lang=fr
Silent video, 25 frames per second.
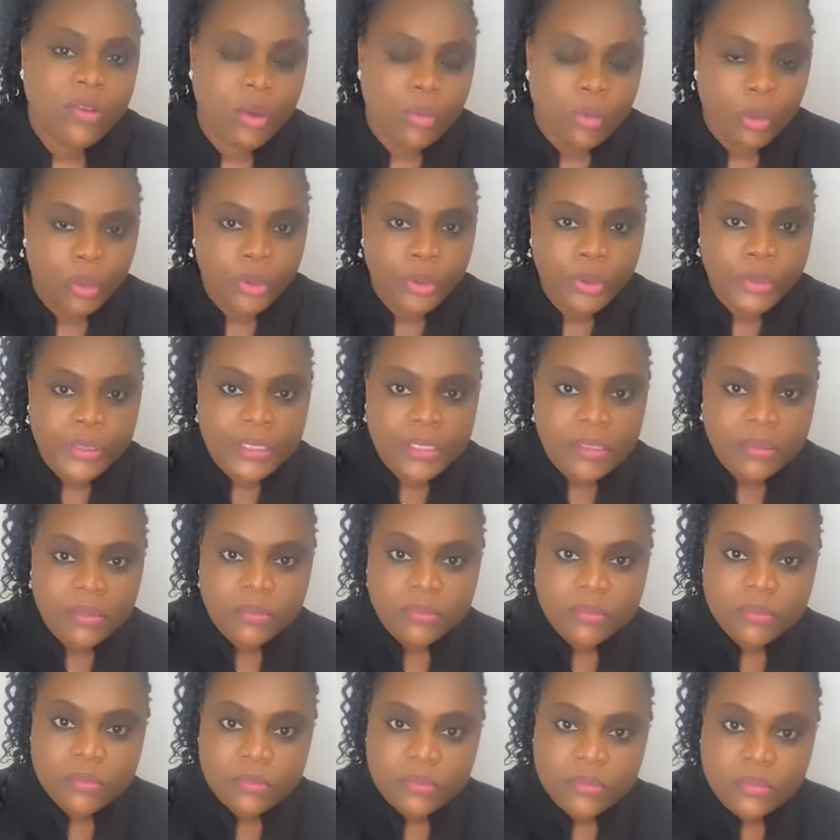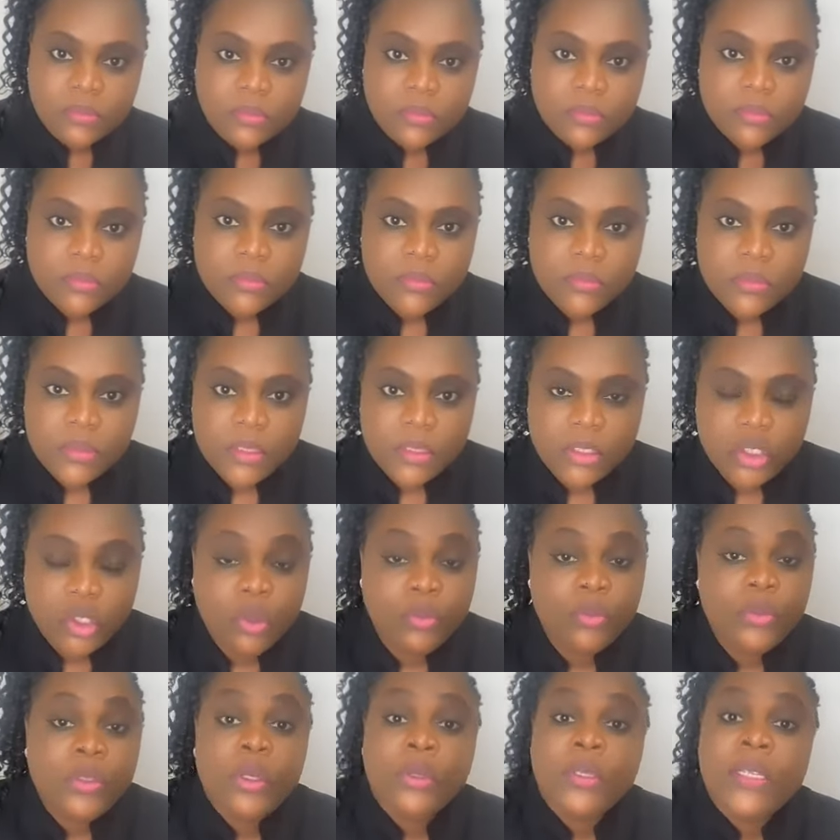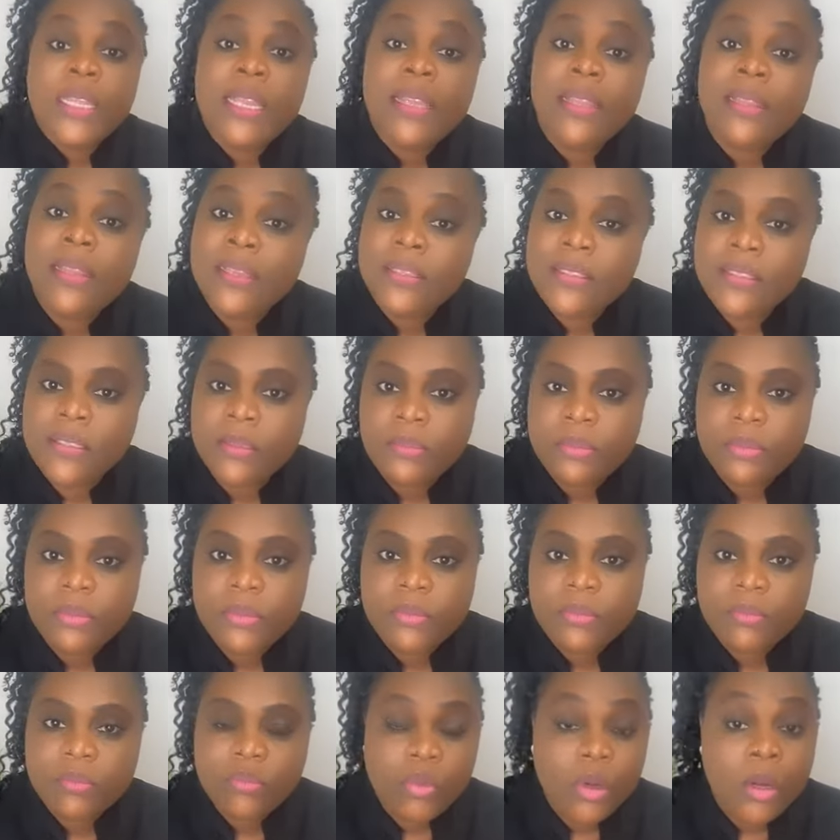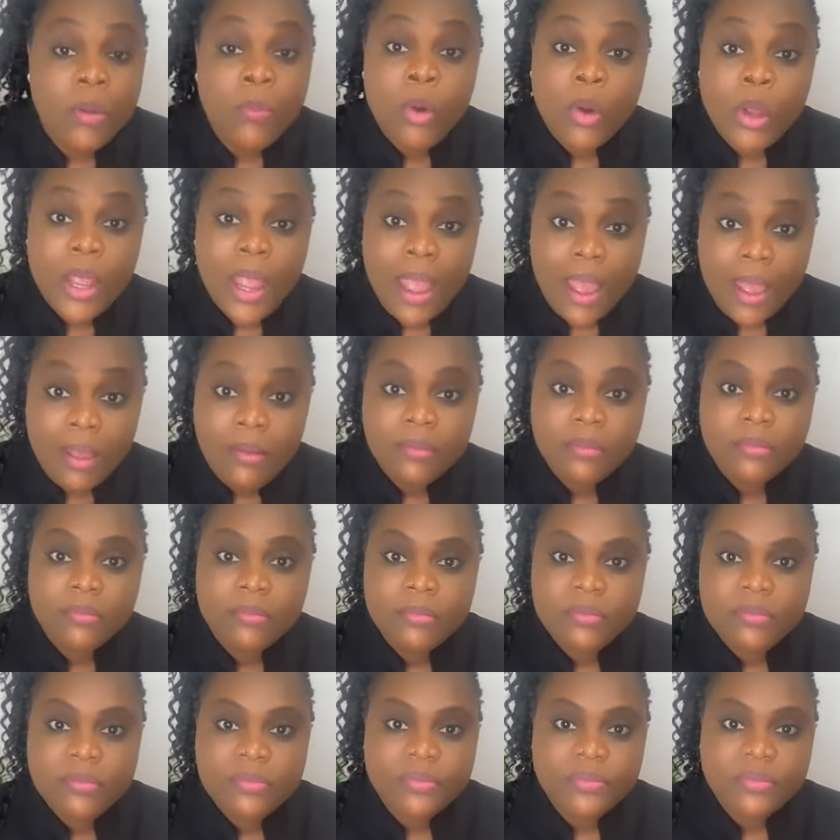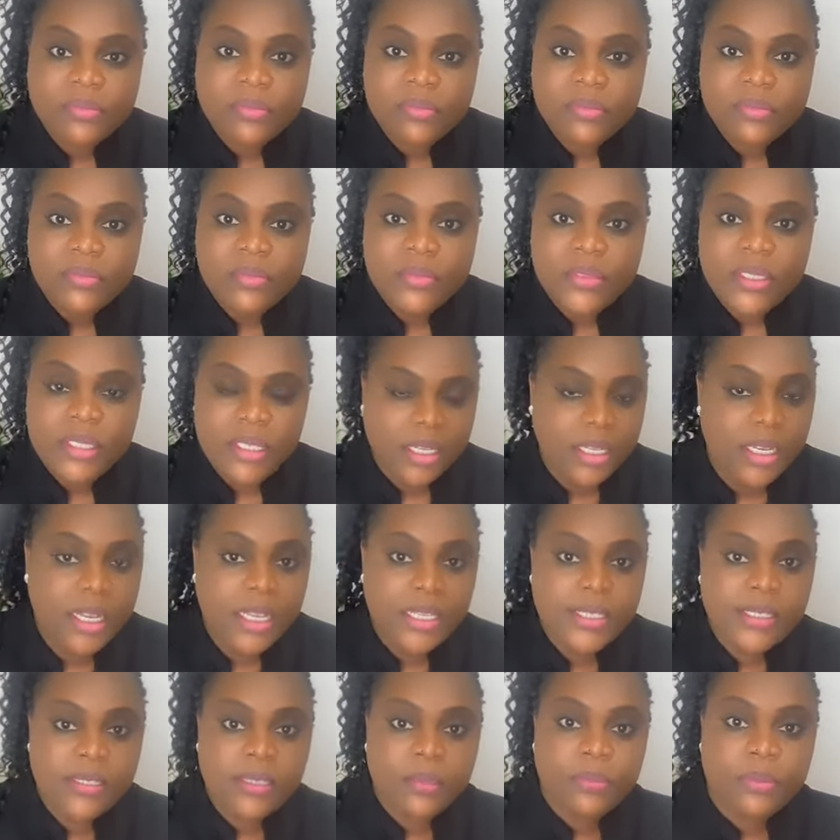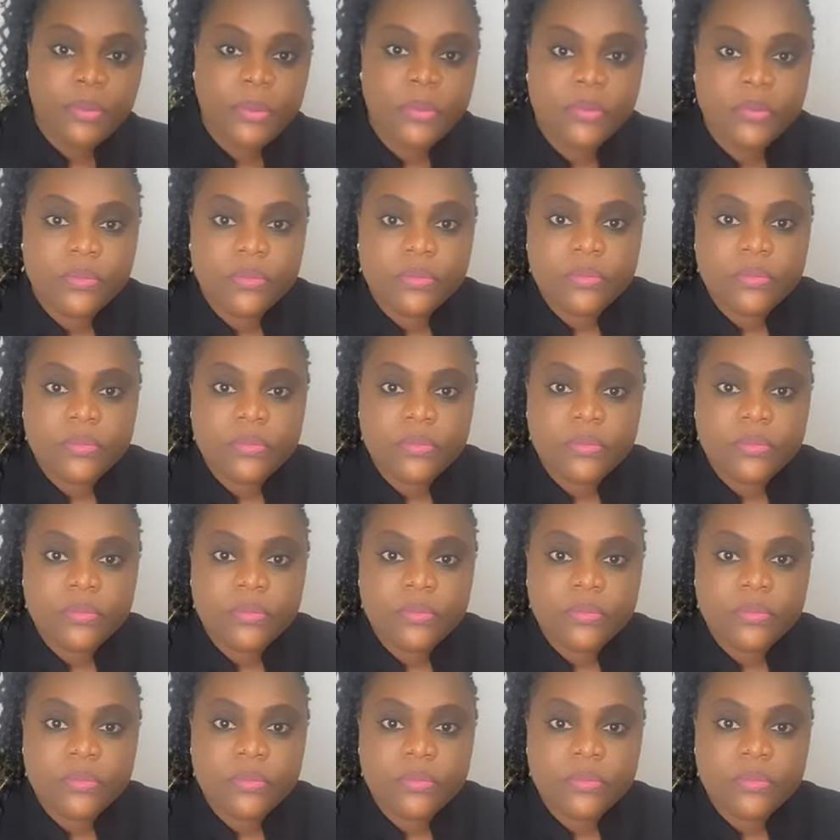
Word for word: comme on le dit. Je vous donne un exemple. Moi, mon cas, il est simple.